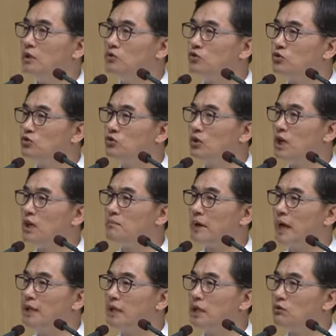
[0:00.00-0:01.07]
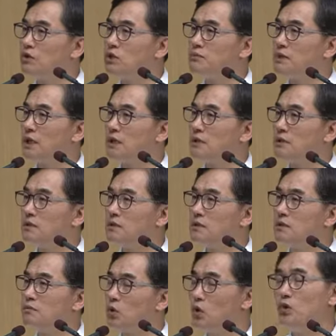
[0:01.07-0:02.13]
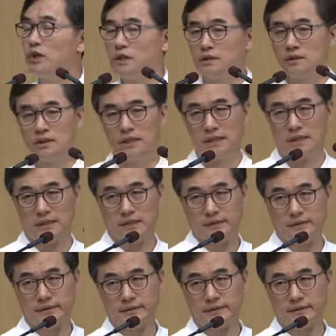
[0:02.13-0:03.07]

누군가 만나고 싶다는 것을 표현하는 것 같아요.